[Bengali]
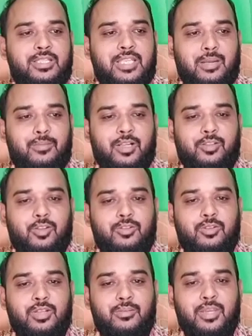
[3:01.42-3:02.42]
চারবাক দর্শন
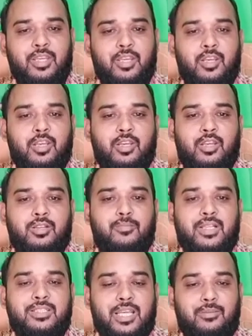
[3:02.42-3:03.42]
নামে বা
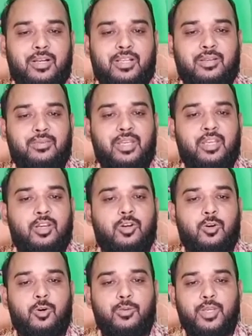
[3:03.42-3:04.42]
চারবাক নামে
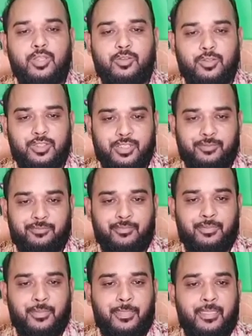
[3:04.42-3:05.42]
অভিহিত হয়েছে
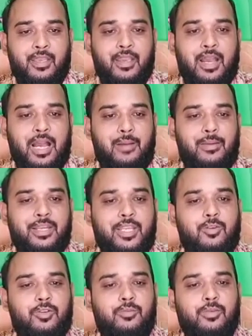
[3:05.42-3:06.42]
আবার কেউ
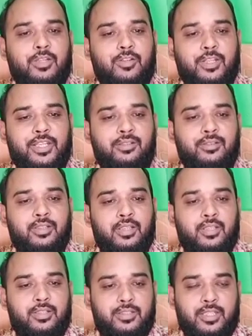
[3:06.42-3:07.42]
কেউ মনে করেন
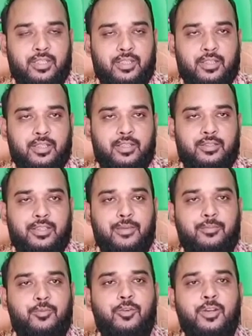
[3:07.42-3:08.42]
যে
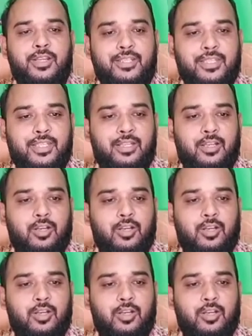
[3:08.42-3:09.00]
দেবগুরু ঋষির